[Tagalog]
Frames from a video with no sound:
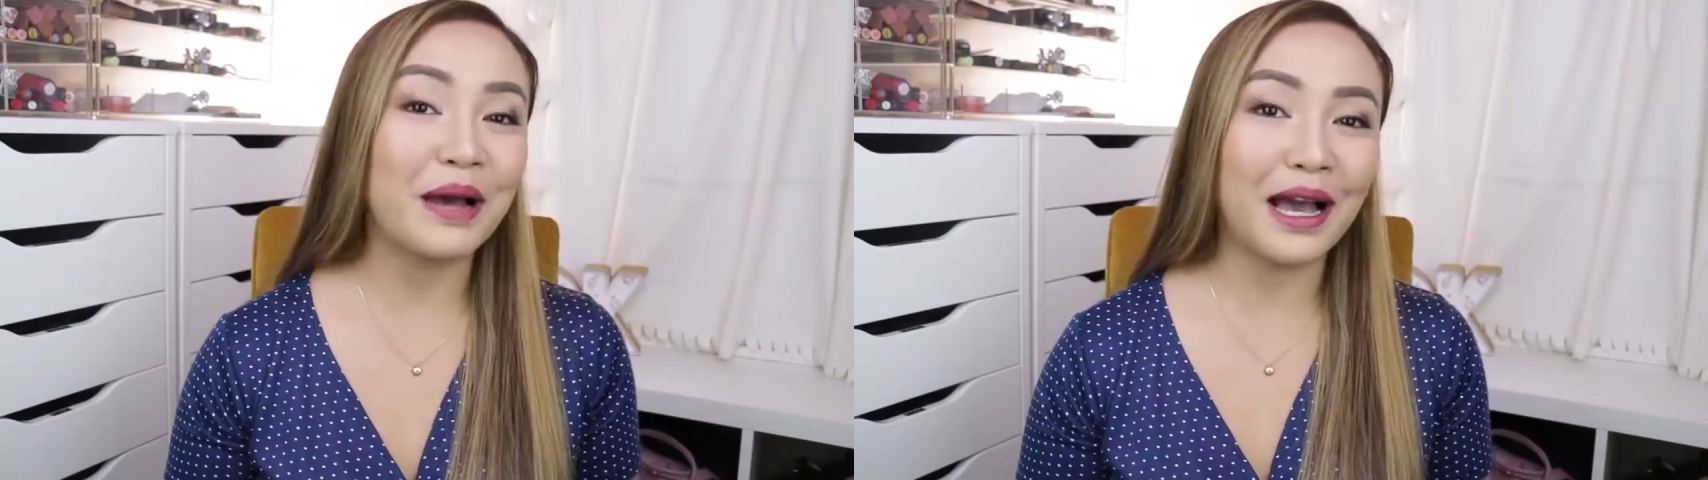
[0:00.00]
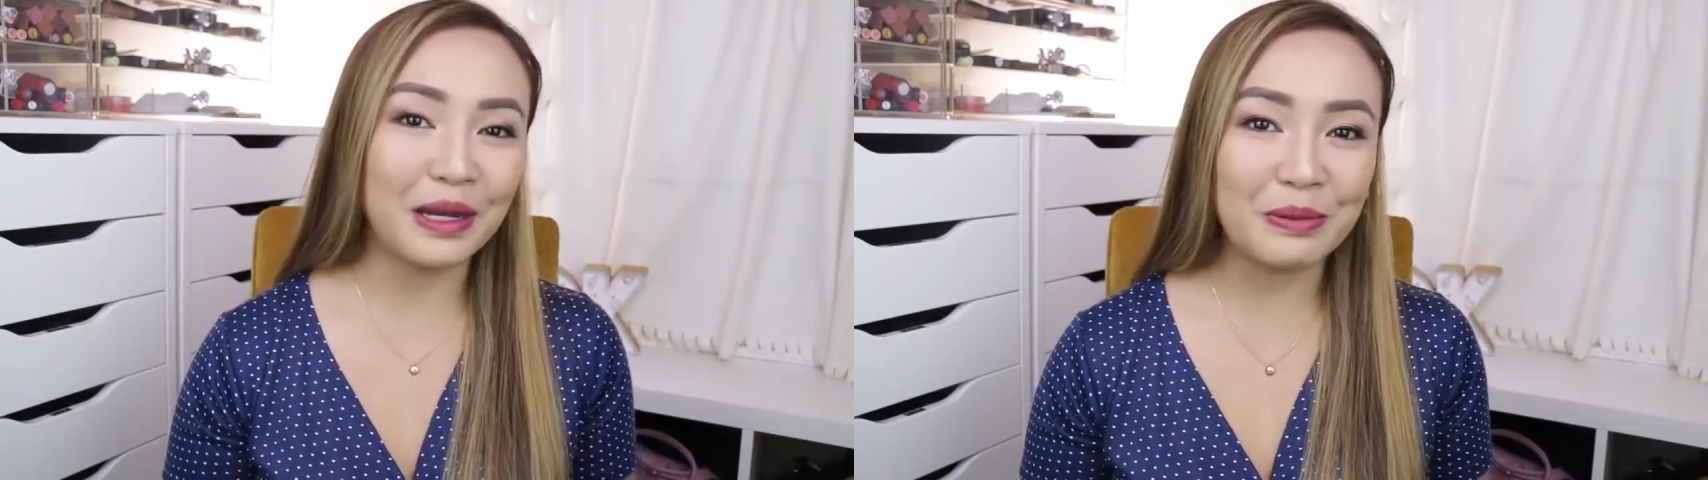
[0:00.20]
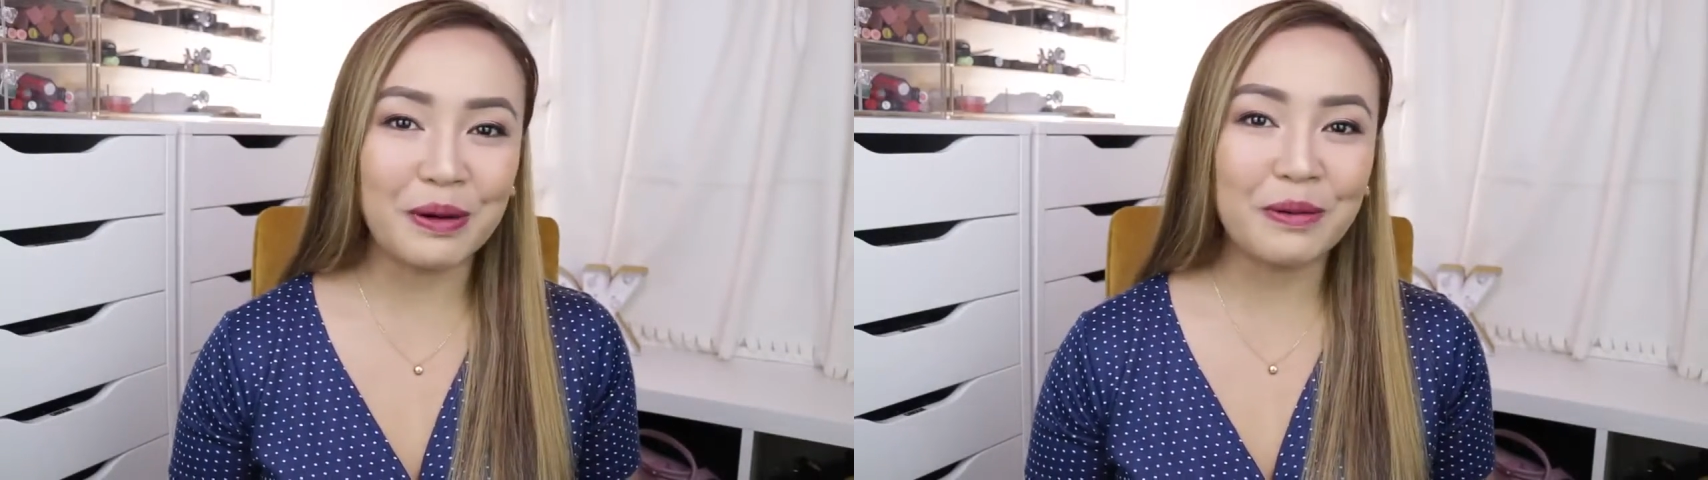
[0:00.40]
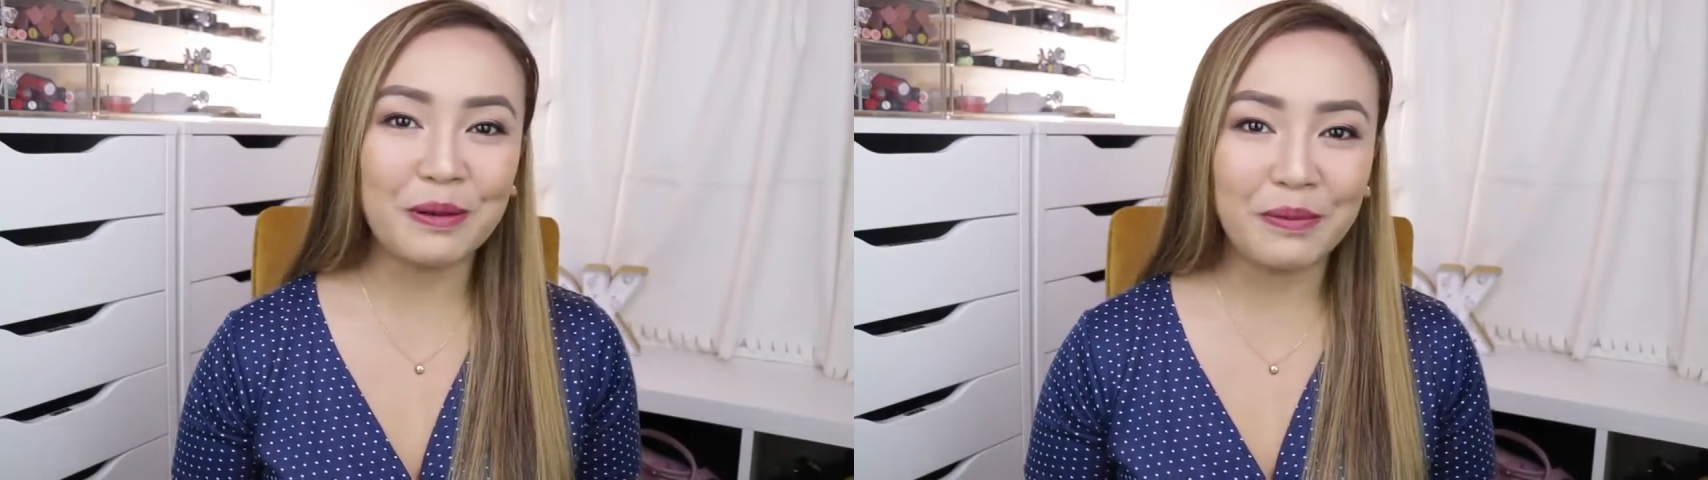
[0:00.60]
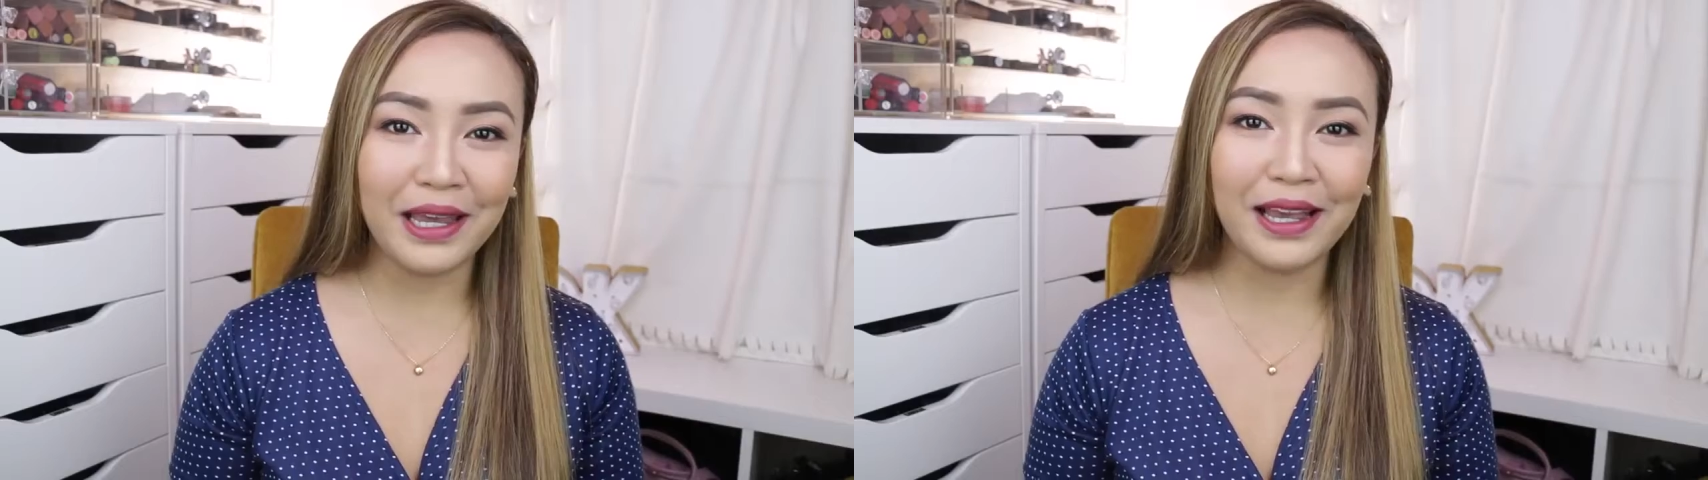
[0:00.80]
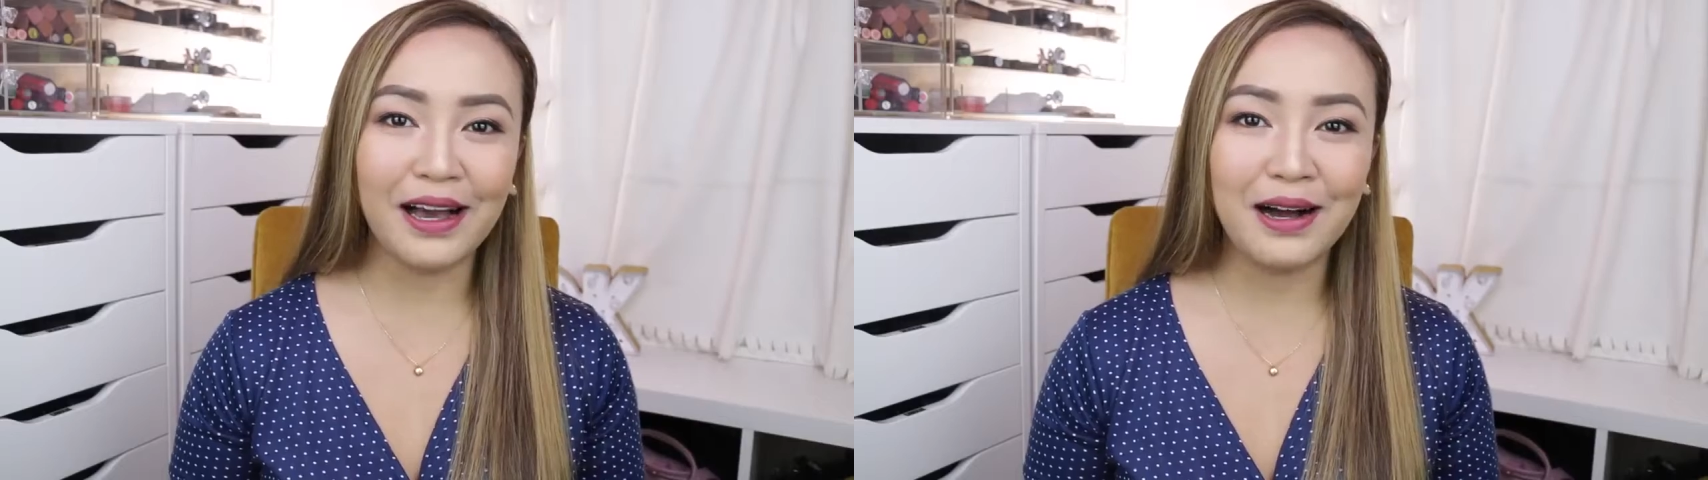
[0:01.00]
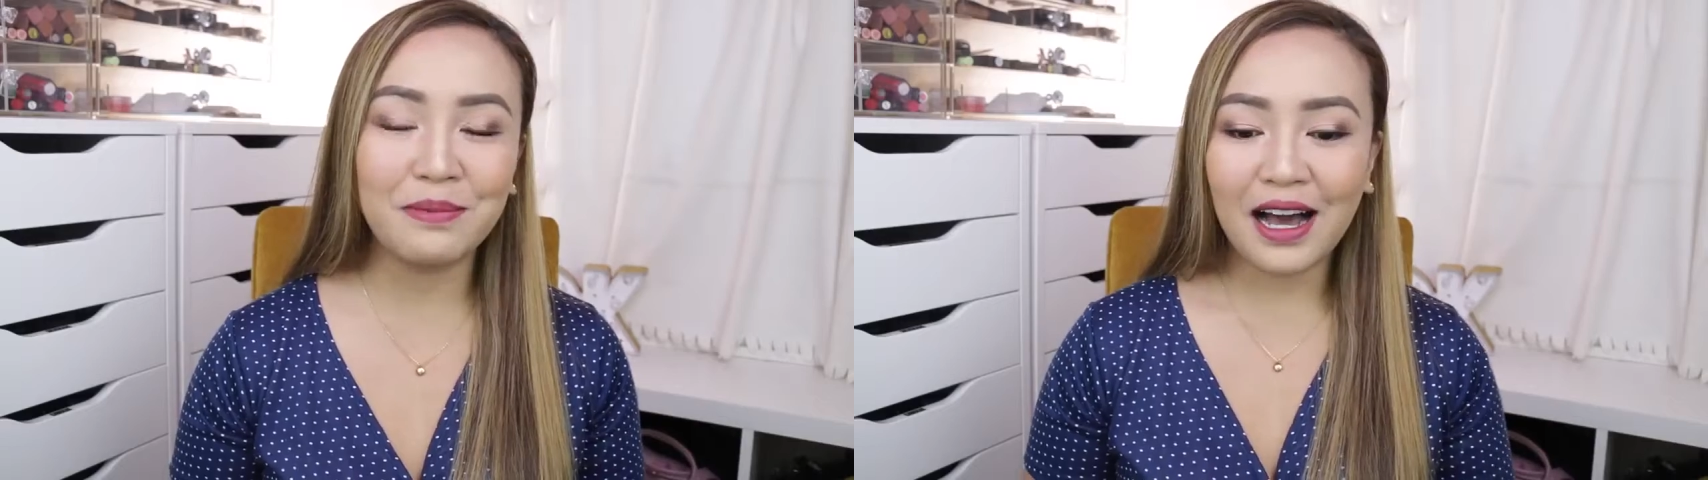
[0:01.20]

Paano ba mag-makeup?